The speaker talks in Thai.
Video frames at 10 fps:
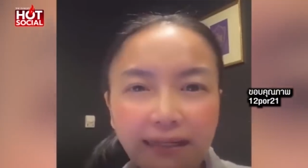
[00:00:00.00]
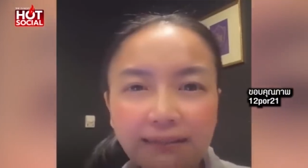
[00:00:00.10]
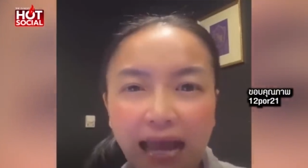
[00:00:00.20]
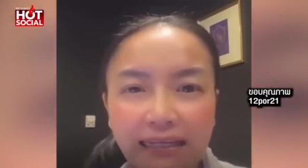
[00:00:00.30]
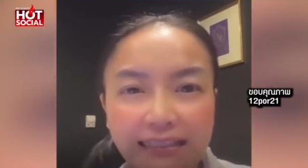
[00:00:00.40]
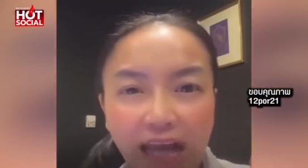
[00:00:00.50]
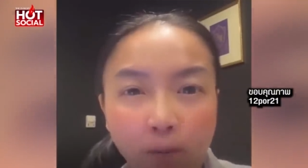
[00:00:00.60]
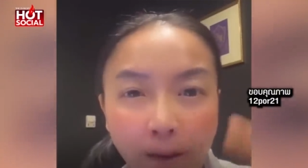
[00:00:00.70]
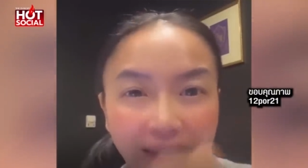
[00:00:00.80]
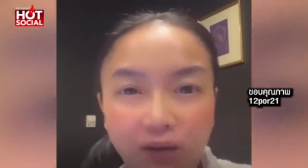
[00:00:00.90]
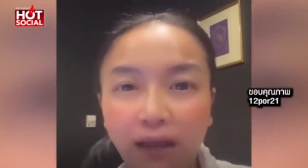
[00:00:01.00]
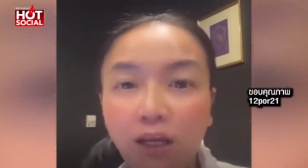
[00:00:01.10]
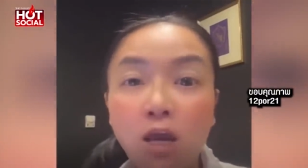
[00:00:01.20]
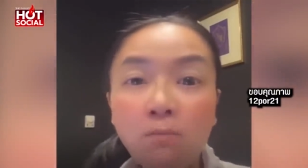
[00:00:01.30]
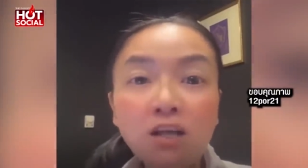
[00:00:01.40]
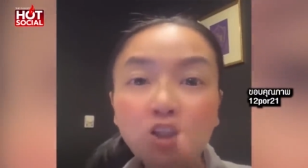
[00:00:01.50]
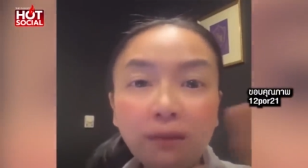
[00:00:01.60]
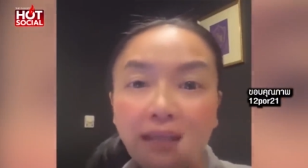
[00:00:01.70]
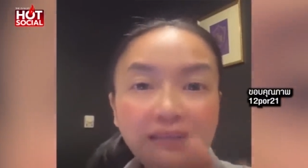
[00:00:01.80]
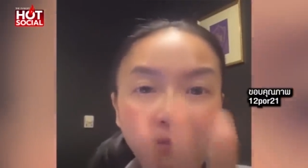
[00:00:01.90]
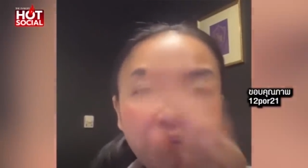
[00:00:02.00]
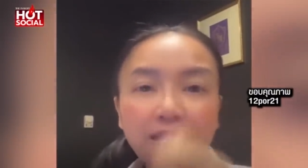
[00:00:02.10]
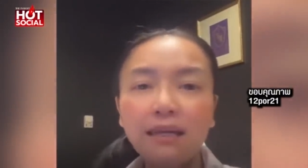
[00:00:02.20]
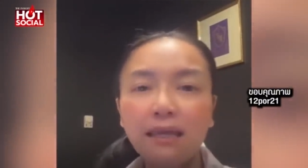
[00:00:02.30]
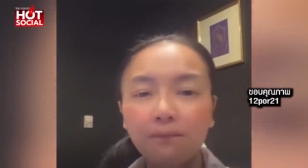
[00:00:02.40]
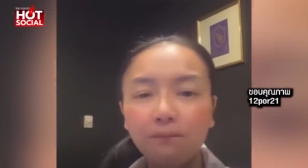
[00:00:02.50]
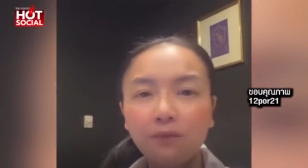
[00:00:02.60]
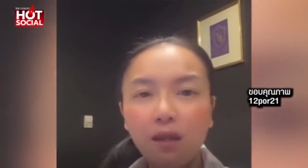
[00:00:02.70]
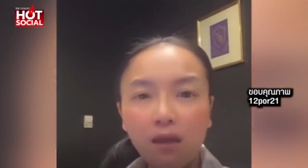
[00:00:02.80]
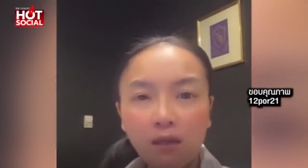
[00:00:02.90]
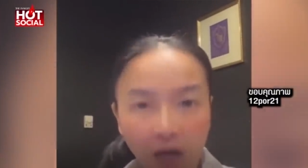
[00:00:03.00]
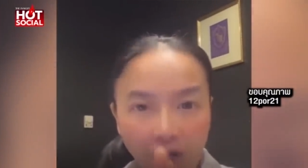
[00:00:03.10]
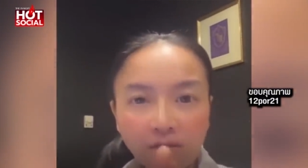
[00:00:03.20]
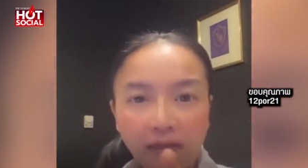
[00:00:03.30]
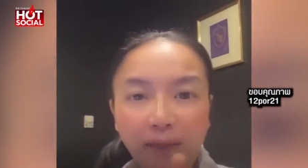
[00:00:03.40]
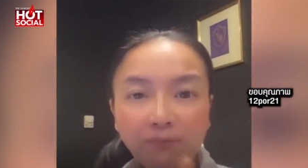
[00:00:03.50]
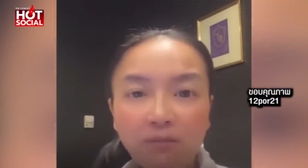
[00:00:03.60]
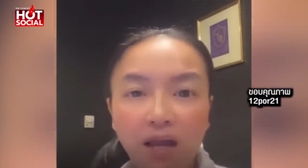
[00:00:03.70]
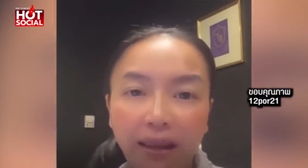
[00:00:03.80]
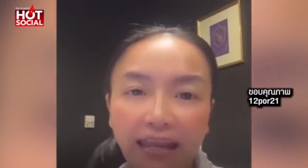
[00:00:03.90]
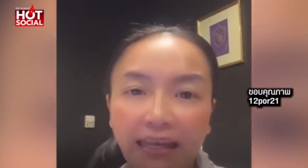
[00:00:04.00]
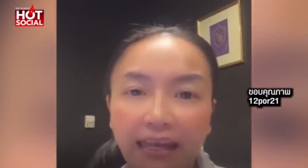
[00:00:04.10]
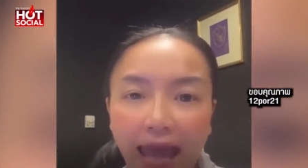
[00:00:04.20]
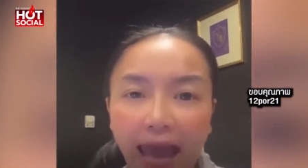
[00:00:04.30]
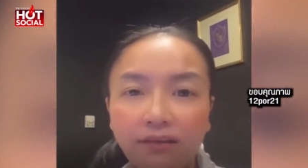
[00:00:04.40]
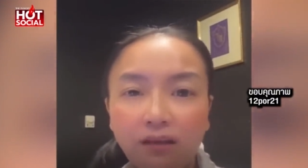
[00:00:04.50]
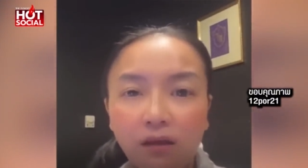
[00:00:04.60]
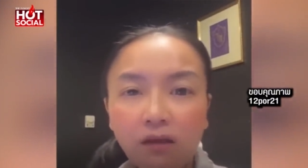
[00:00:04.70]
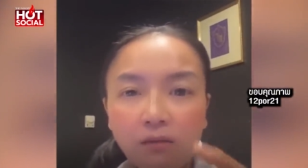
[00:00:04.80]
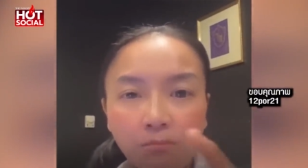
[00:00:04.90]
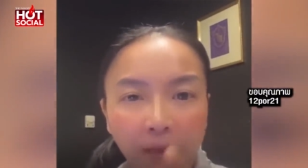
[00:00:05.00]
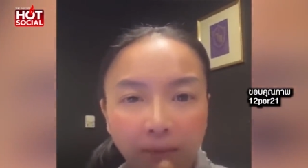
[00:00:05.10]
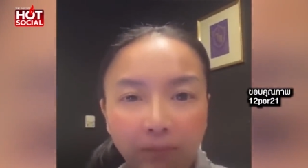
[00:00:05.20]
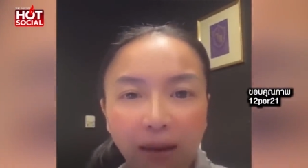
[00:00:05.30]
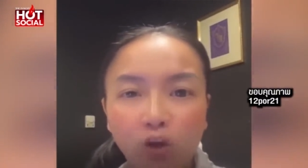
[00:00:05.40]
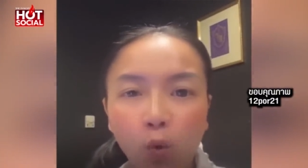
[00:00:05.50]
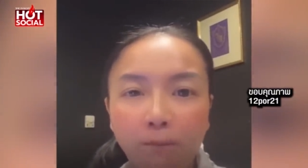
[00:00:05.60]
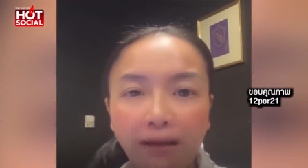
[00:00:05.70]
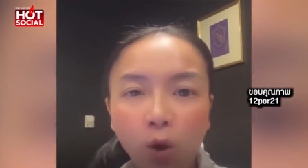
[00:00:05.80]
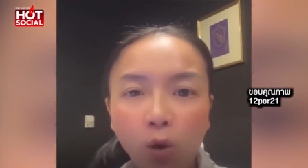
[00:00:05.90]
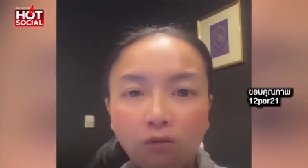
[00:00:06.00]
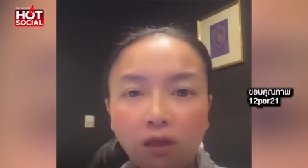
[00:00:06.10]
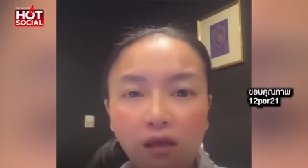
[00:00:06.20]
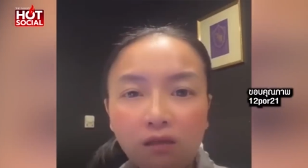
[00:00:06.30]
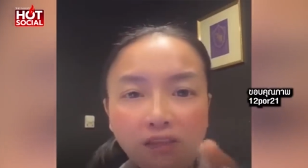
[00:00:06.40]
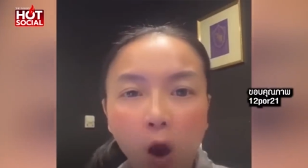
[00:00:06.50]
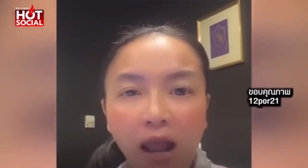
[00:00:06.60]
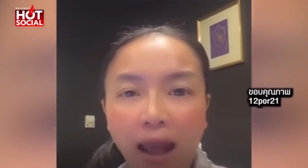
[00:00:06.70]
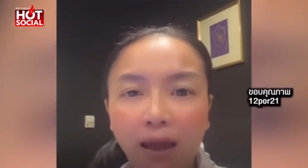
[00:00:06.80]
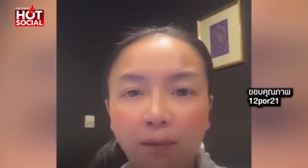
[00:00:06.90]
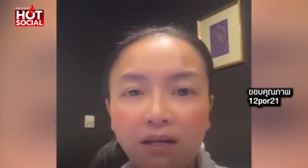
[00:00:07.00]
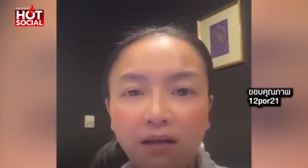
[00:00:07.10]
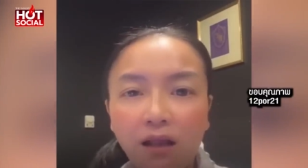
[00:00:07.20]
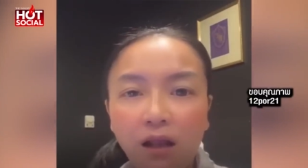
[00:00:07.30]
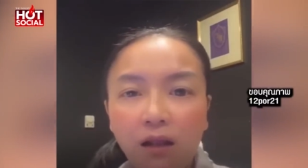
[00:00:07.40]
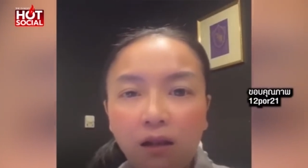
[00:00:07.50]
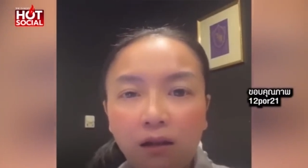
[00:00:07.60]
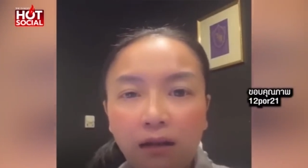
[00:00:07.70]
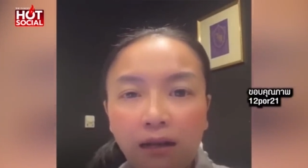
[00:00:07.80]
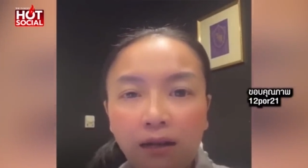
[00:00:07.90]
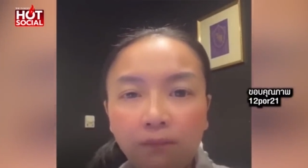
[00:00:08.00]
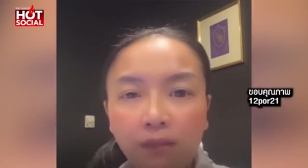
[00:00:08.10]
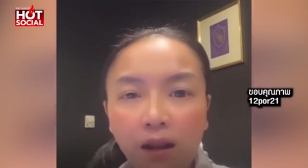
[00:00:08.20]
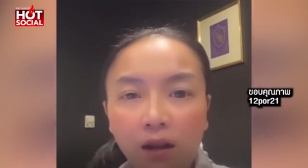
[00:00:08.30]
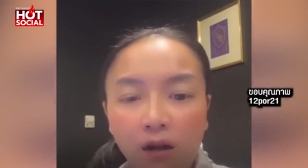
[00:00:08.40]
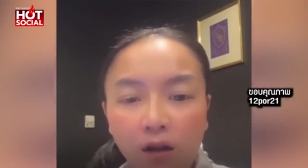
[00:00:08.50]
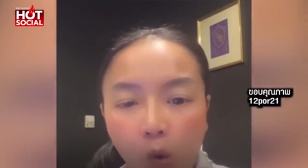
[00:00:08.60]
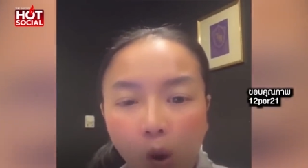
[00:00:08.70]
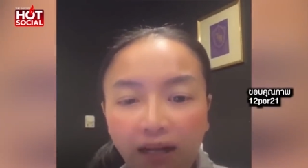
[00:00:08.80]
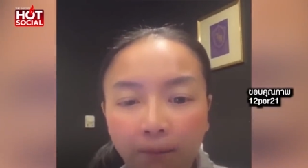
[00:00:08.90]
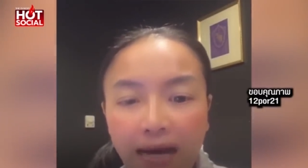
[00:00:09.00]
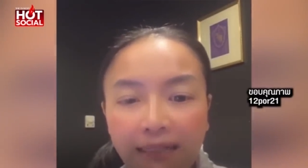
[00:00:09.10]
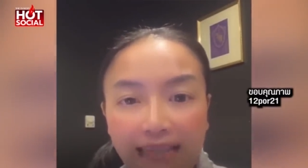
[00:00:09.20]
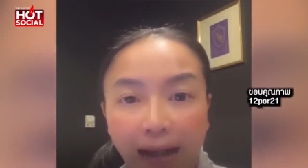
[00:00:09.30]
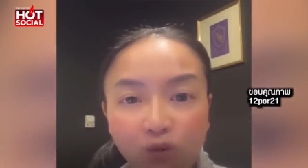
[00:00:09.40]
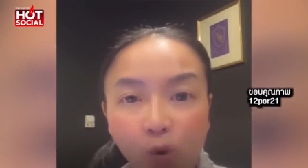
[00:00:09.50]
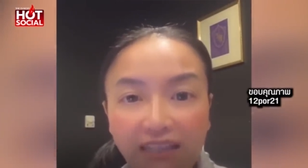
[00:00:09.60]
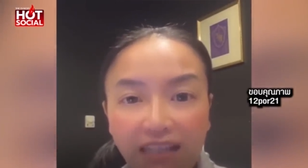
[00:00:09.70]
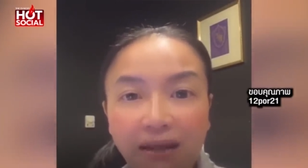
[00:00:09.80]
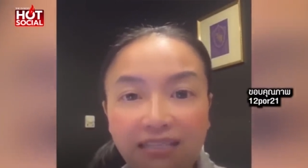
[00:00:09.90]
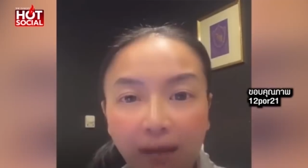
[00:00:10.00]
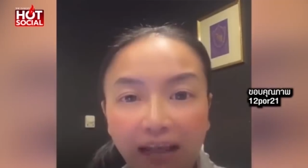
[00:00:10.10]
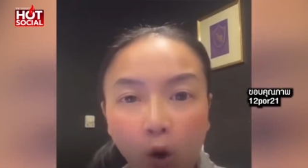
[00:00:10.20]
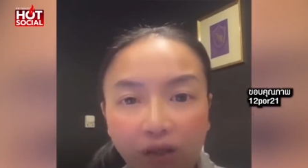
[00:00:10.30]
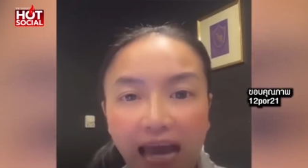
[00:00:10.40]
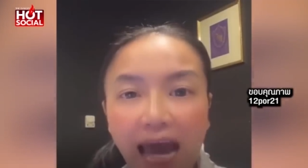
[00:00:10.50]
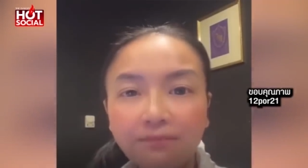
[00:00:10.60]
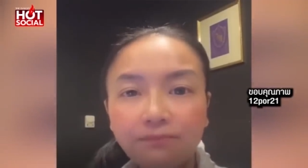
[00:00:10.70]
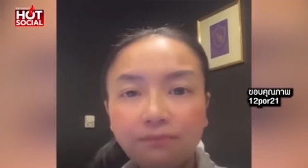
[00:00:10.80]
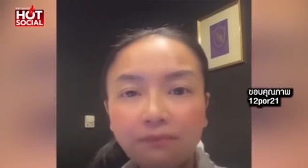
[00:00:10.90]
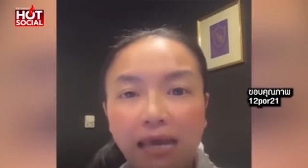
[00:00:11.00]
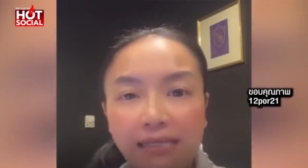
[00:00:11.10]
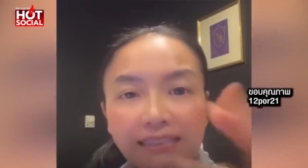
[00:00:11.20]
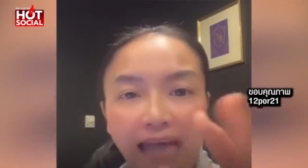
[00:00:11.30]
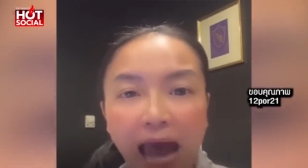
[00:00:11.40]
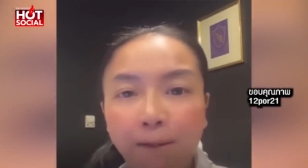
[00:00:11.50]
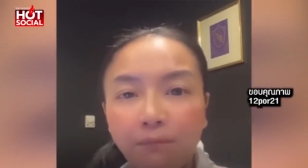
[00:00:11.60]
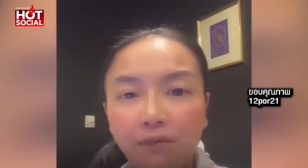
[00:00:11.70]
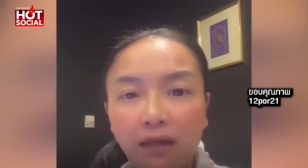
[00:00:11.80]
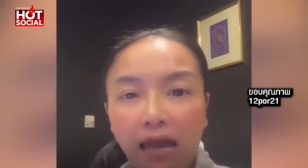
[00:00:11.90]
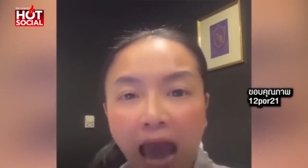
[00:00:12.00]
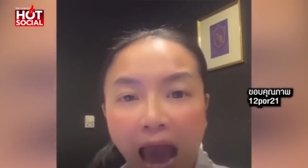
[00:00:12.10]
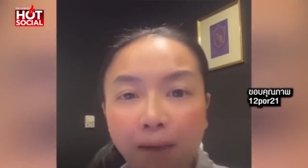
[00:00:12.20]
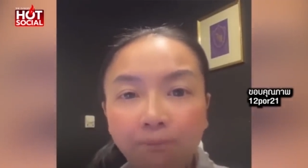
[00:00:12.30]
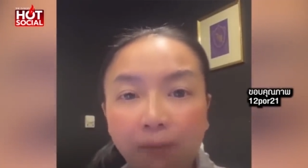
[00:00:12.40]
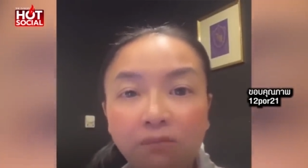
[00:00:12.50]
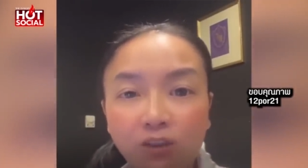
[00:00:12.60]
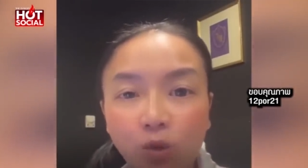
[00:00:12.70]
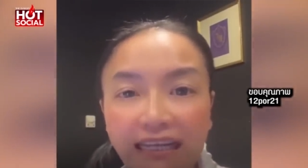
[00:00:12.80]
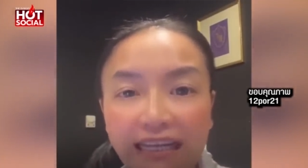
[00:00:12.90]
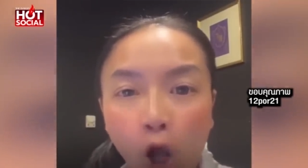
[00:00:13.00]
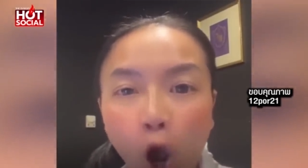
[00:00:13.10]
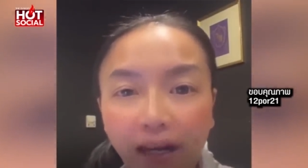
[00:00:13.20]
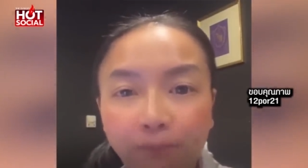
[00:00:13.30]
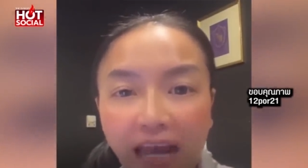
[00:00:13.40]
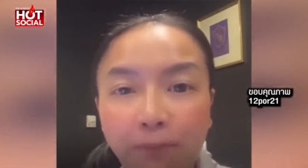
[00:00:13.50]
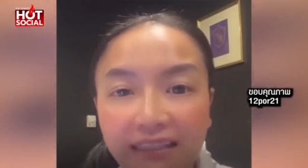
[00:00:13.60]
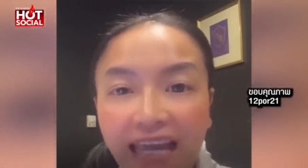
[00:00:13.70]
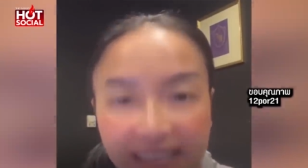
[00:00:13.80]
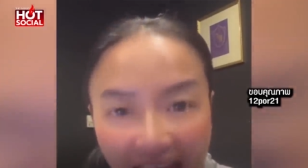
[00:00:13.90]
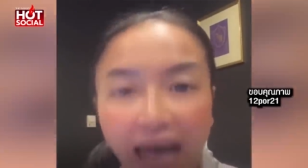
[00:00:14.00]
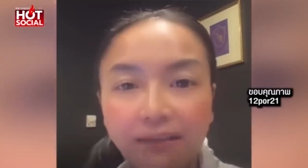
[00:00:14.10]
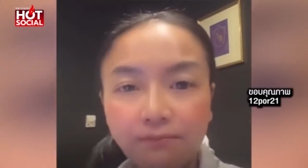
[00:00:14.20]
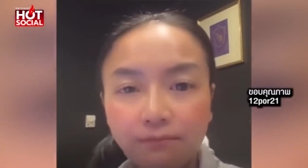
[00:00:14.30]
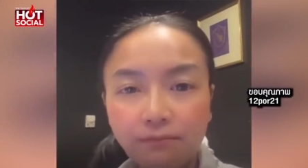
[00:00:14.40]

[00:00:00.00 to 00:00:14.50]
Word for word: อะไรต่างๆ ที่จะเข้ามาปฏิวัติ มึงต้องไม่ทำสามสี่เรื่องนี้หนึ่งห้ามทำเรื่องแบ่งแยกดินแดน มันเป็นภัยต่อความมั่นคงสองห้ามทำเรื่อง ล่วงละเมิดจับจ้วงสถาบันสำคัญของชาติสามห้ามทำเรื่องทุจริตคอร์รัปชันประเทศชาติ